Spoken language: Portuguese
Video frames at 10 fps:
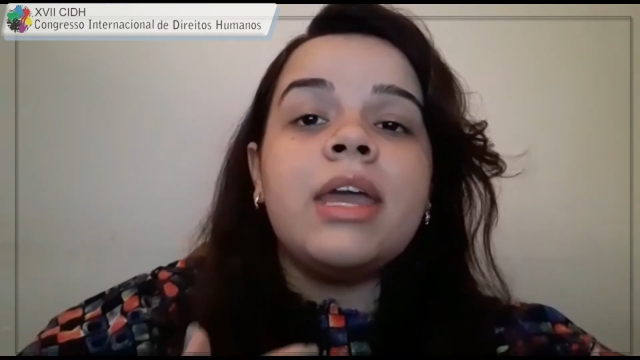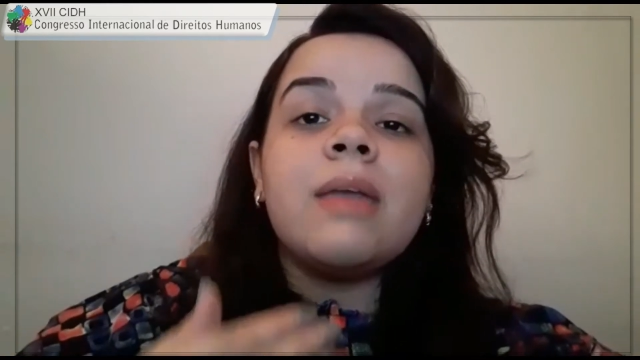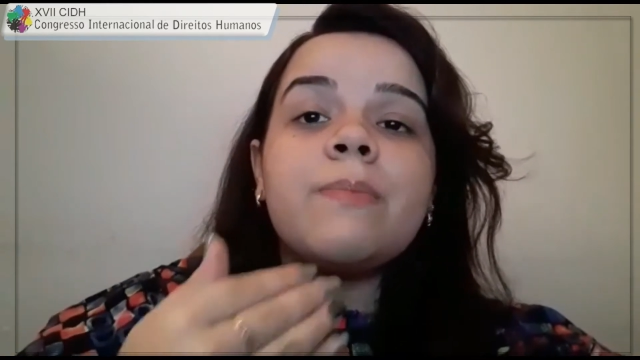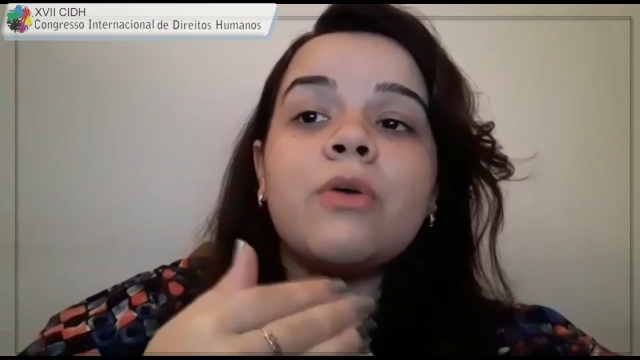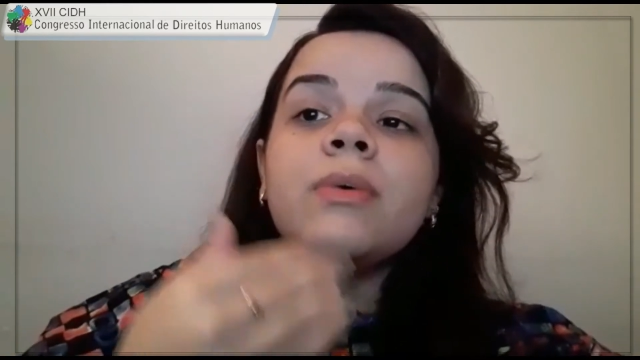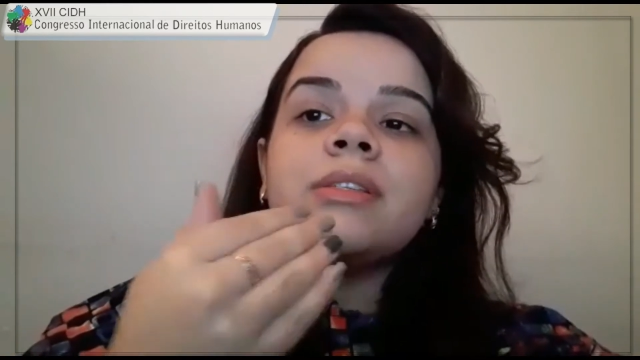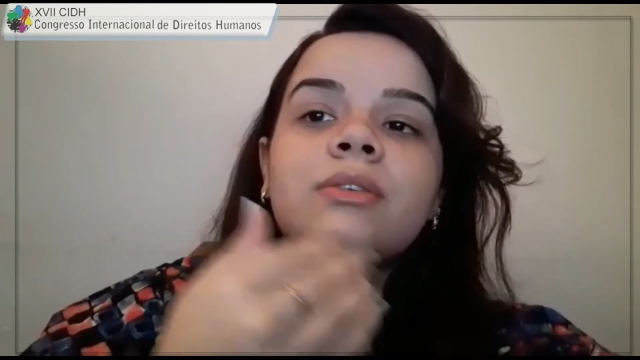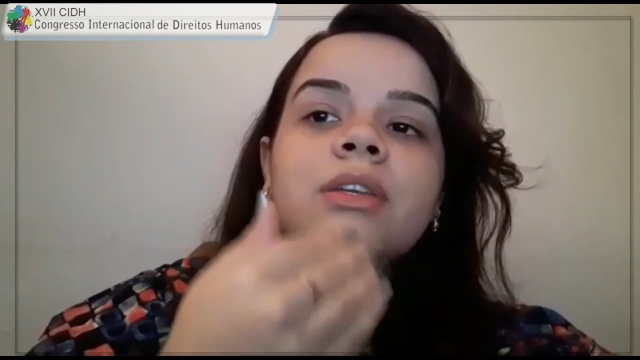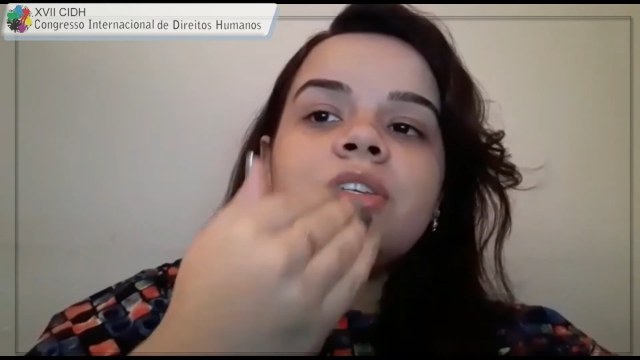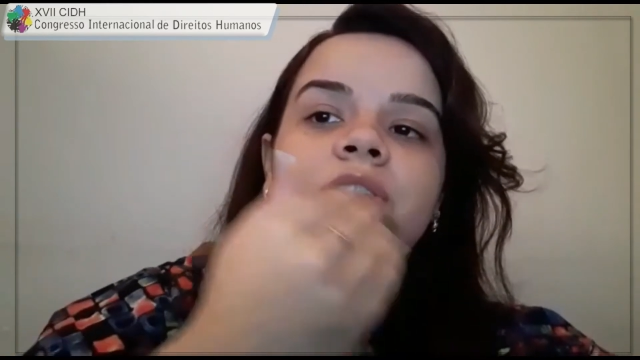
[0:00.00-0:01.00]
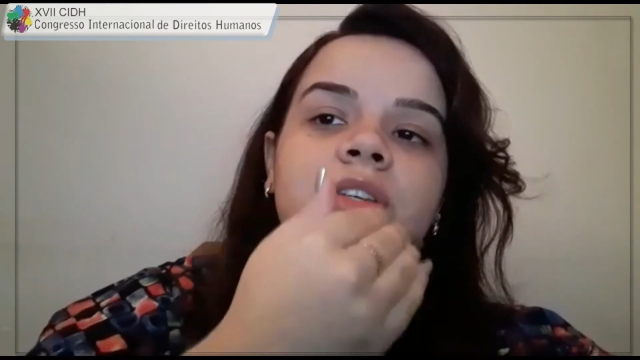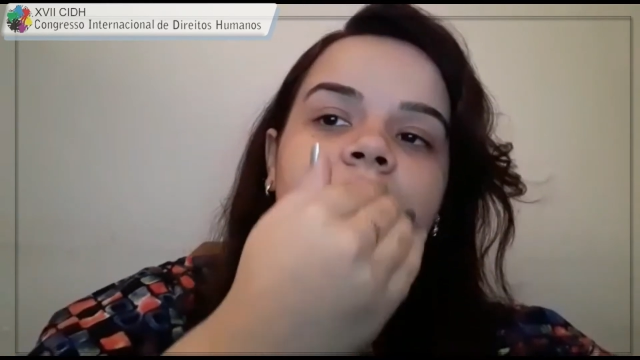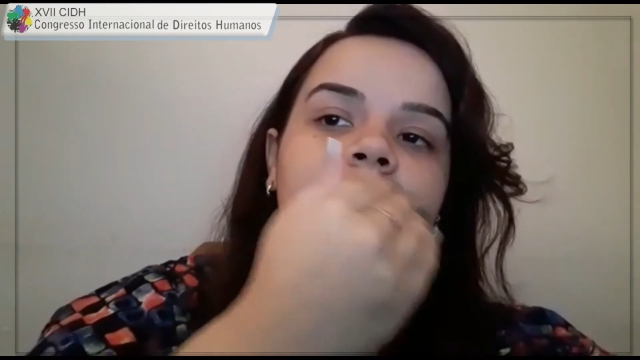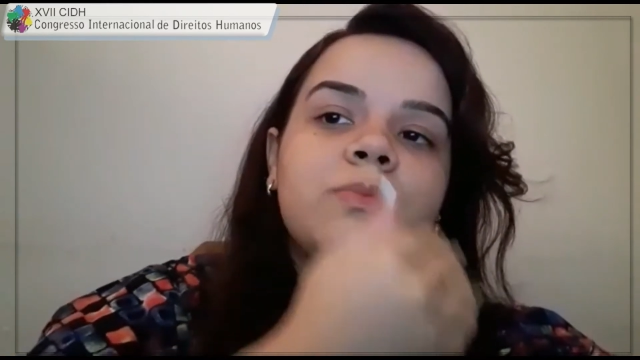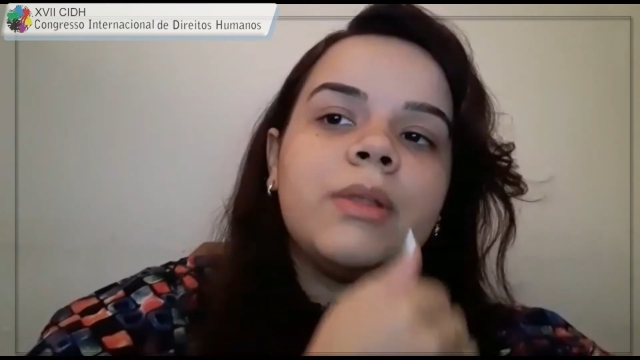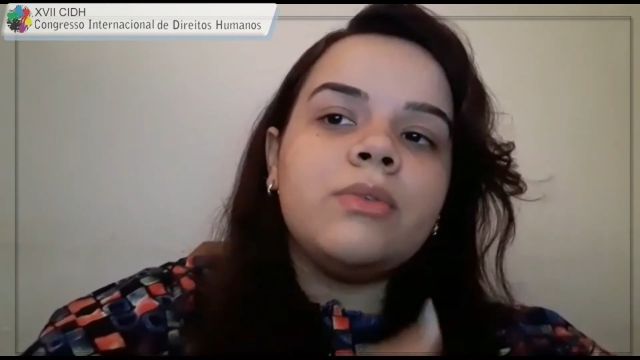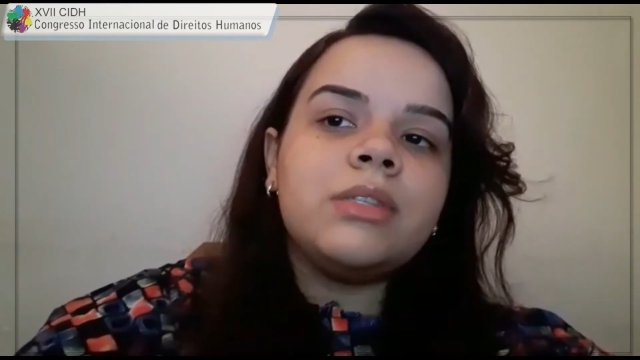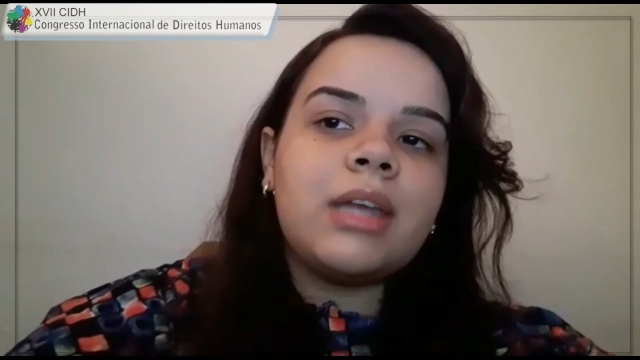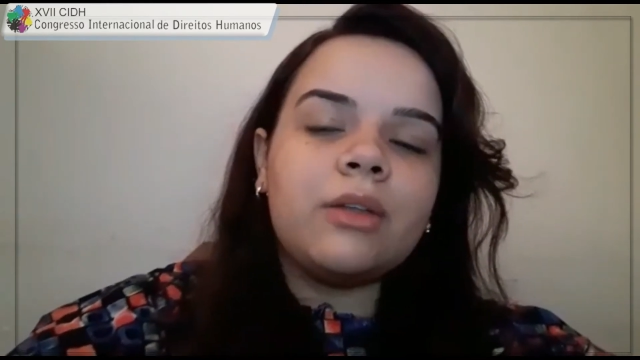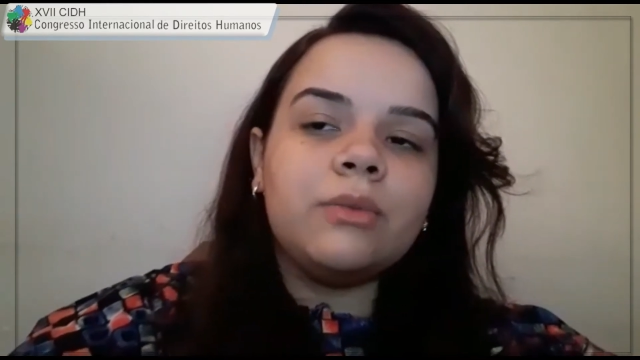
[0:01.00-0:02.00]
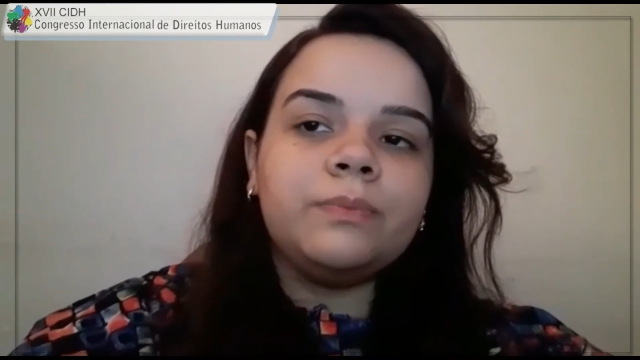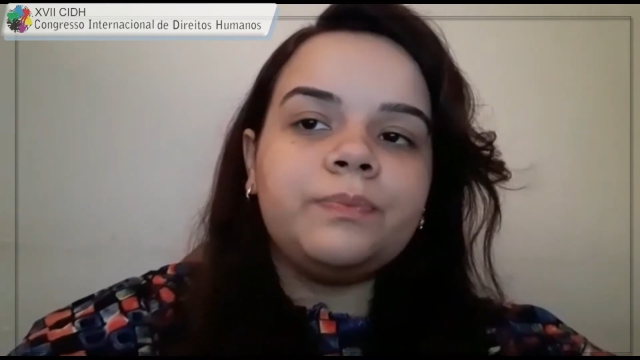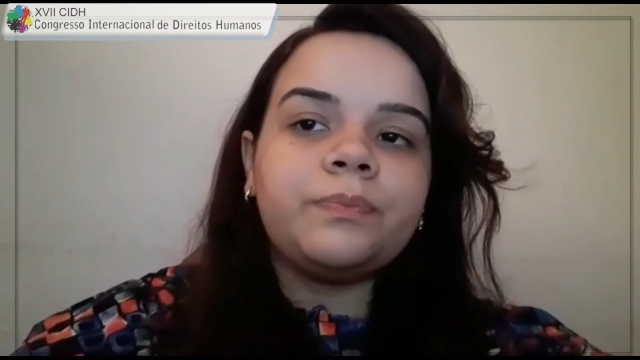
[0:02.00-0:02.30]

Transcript: e promoção destes direitos pelo Estado.